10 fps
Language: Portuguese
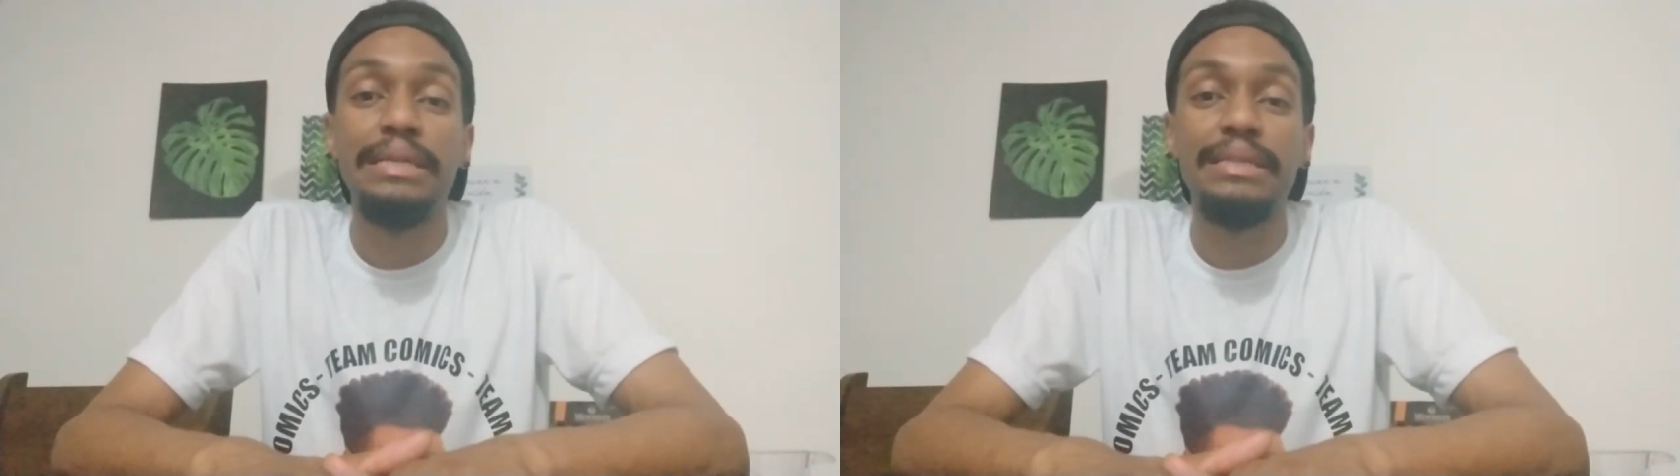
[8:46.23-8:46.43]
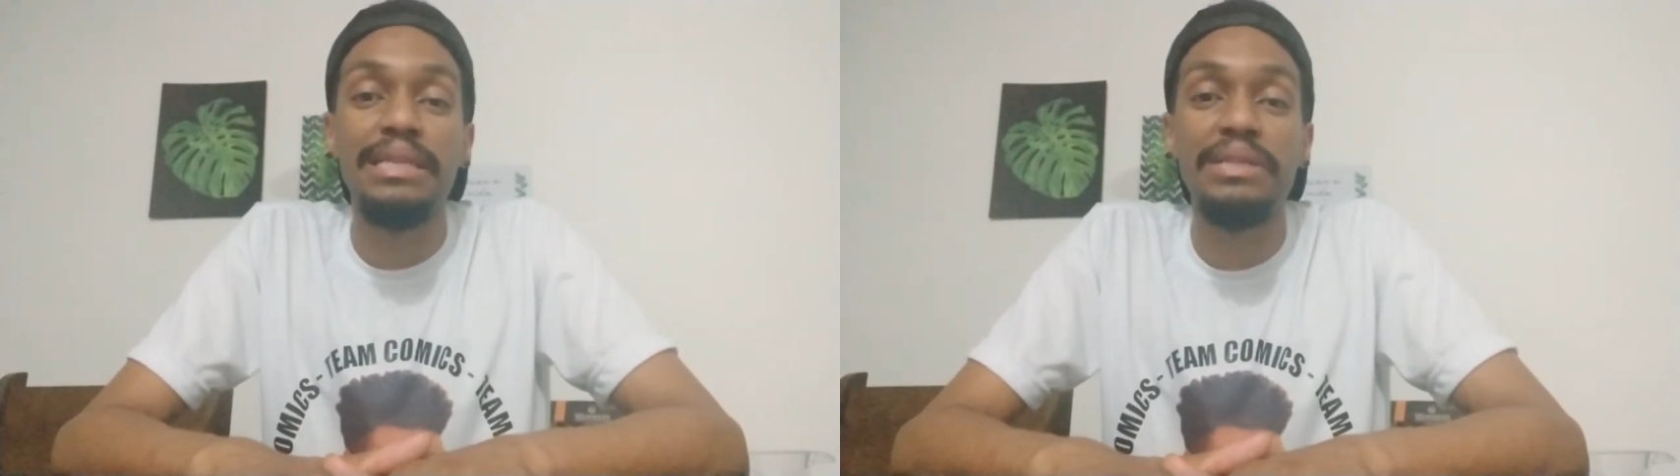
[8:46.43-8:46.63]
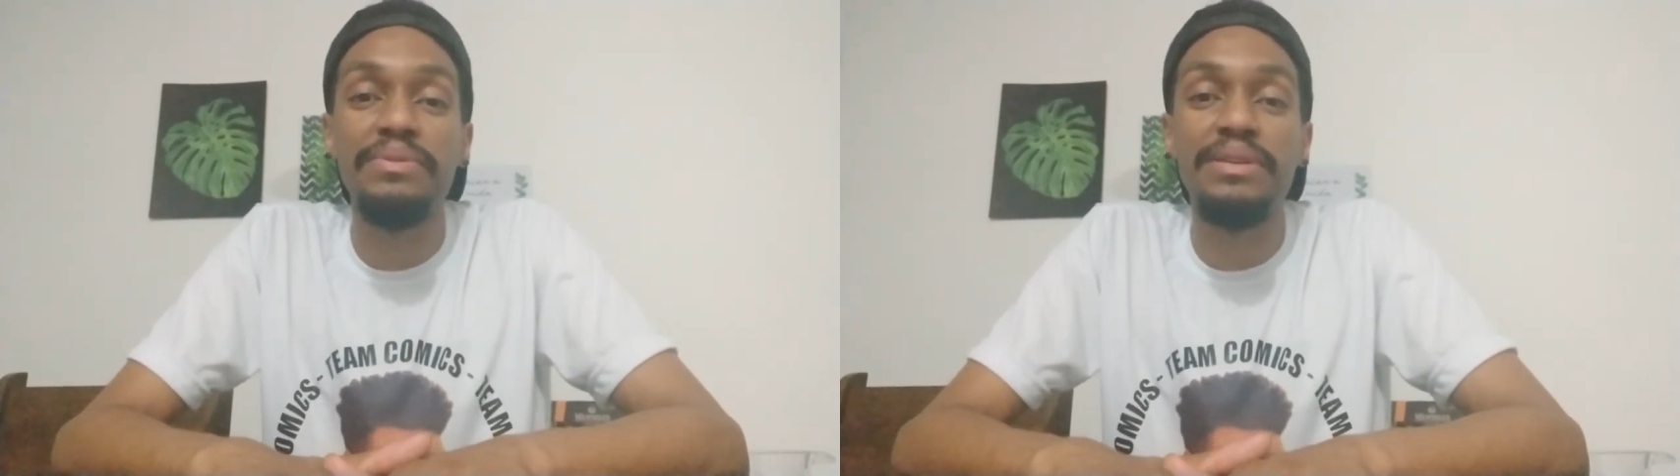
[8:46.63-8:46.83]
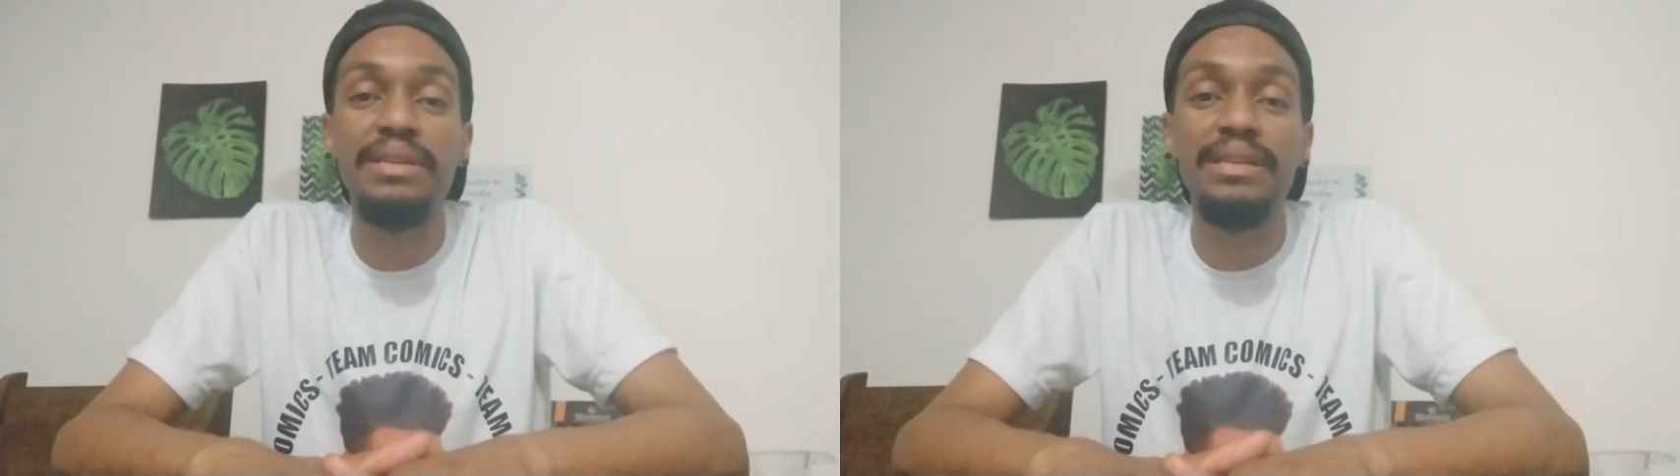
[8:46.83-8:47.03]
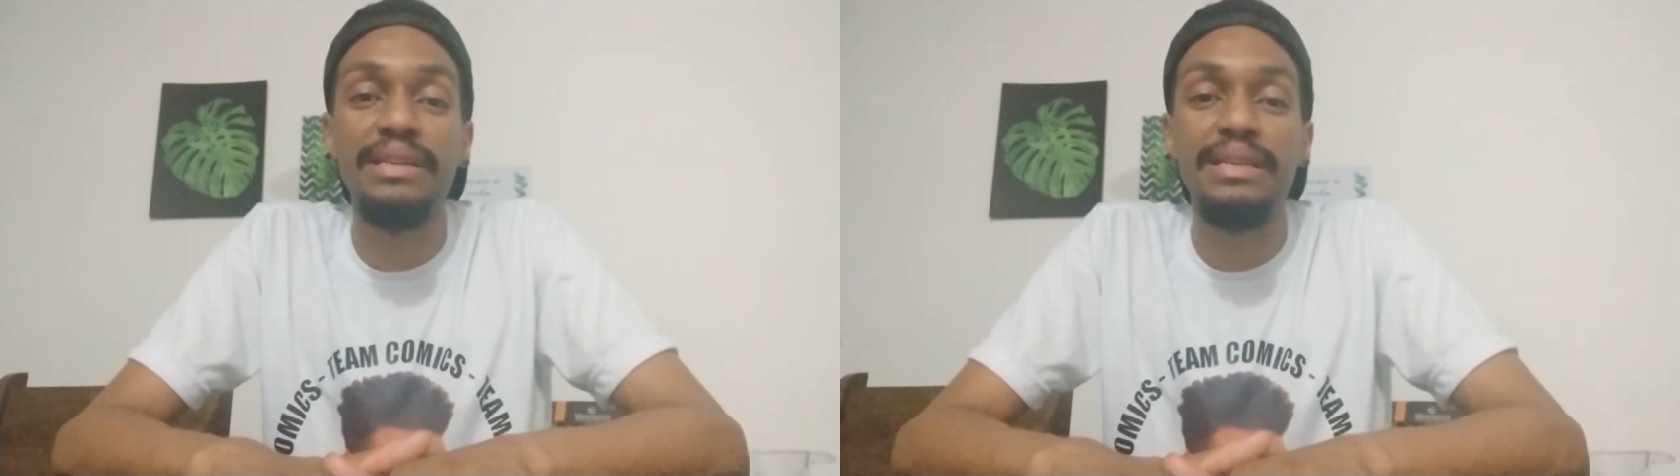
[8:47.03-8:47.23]
tanto
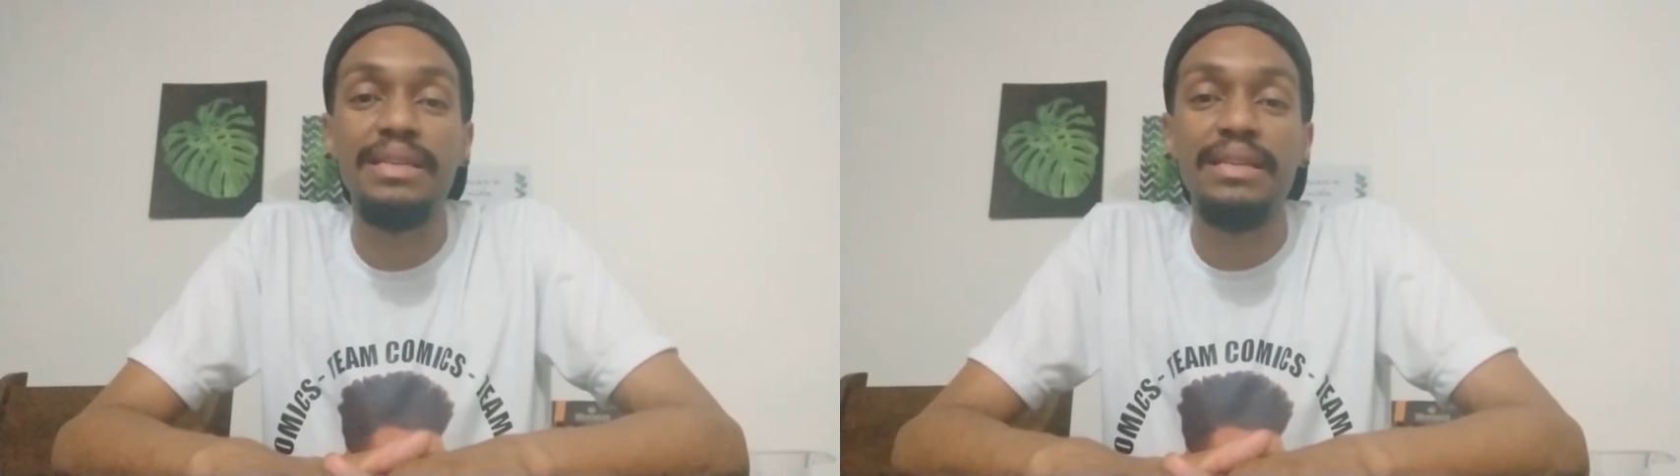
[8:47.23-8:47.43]
que,